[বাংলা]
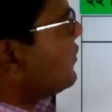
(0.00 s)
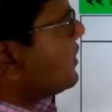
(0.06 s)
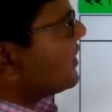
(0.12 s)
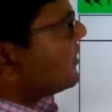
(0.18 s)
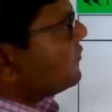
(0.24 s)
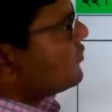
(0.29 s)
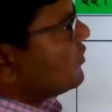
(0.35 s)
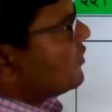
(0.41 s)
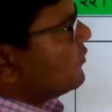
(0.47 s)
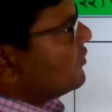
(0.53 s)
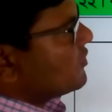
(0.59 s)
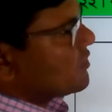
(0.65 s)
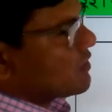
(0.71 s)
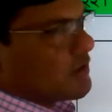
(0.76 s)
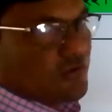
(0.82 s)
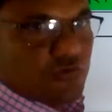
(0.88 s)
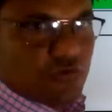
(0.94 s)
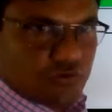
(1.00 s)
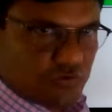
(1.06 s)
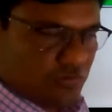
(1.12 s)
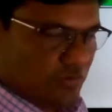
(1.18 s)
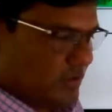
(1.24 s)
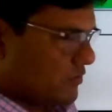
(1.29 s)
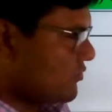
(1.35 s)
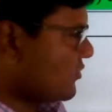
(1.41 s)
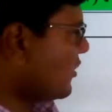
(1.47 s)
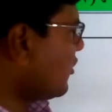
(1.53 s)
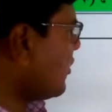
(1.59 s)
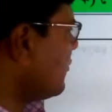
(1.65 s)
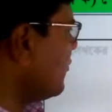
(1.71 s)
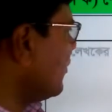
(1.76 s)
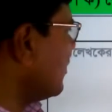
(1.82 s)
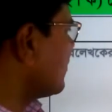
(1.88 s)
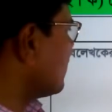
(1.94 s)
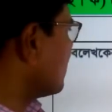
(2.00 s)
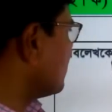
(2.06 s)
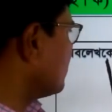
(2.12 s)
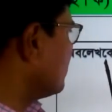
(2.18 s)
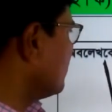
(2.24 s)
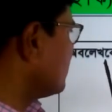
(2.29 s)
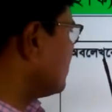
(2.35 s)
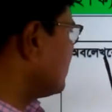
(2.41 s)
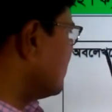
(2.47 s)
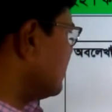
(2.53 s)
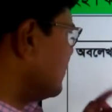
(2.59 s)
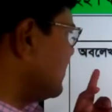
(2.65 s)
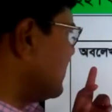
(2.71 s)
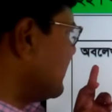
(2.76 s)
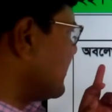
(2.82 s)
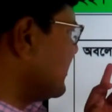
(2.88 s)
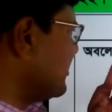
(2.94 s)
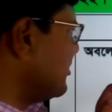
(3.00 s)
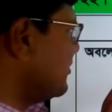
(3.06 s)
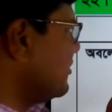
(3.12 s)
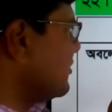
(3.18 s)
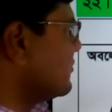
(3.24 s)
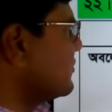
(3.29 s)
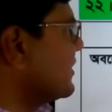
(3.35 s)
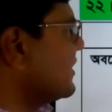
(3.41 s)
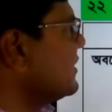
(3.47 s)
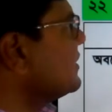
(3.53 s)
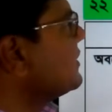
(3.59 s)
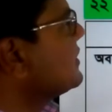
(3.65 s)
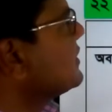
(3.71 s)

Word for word: অবহার এবং অবলোককের দস্তুরি তো অবলোককের দস্তুরি যদি আমরা নির্ণয় করি